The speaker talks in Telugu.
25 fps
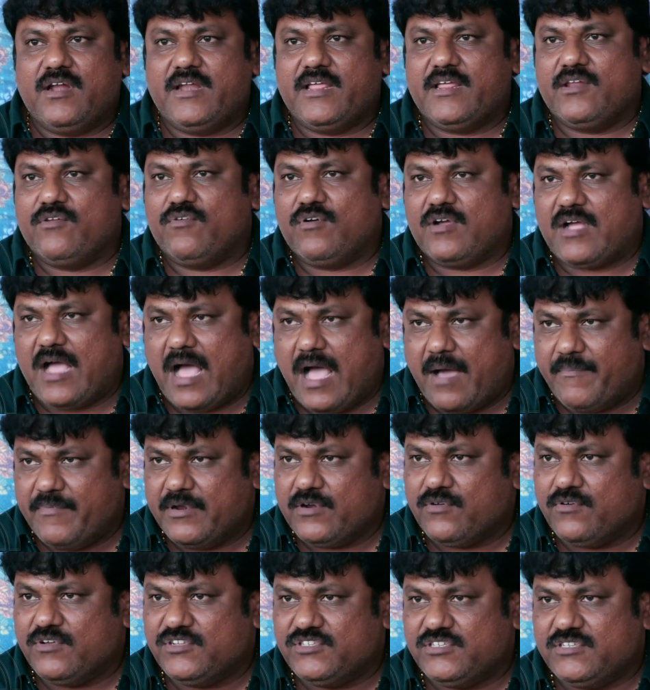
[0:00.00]
అడిగిన ఒక
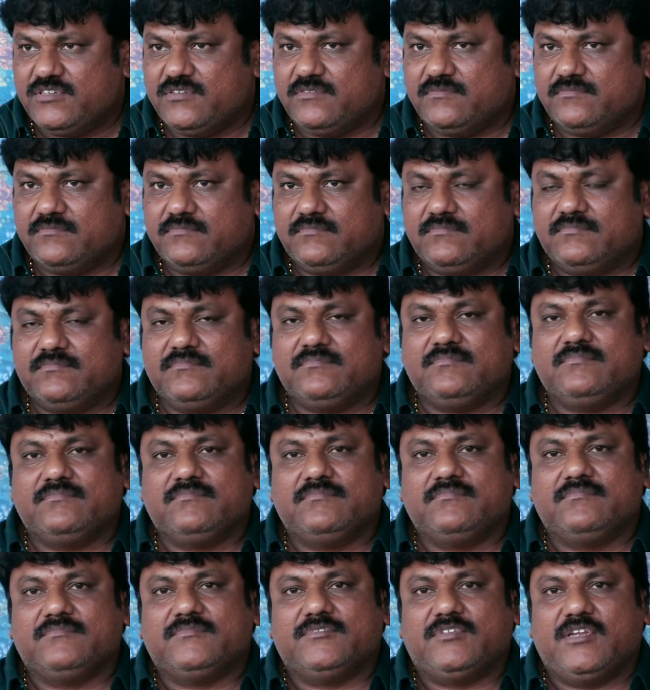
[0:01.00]
కామన్ క్వశ్చన్
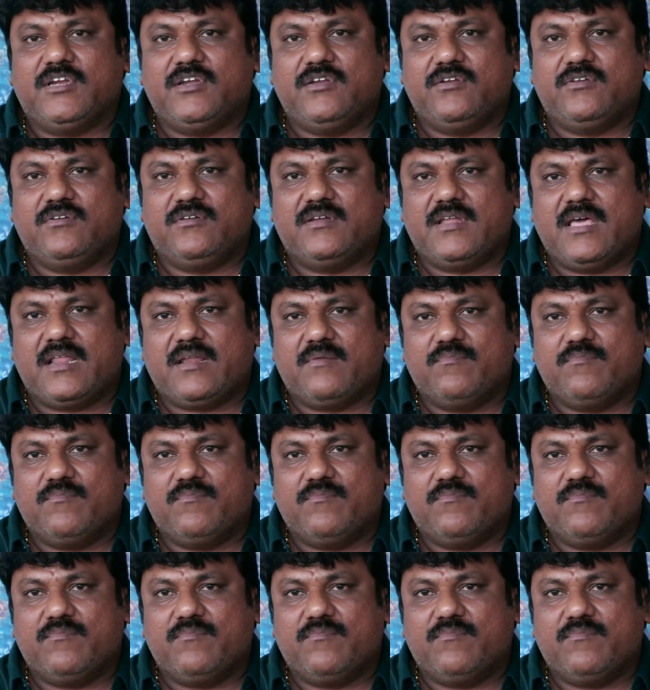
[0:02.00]
రెండున్నర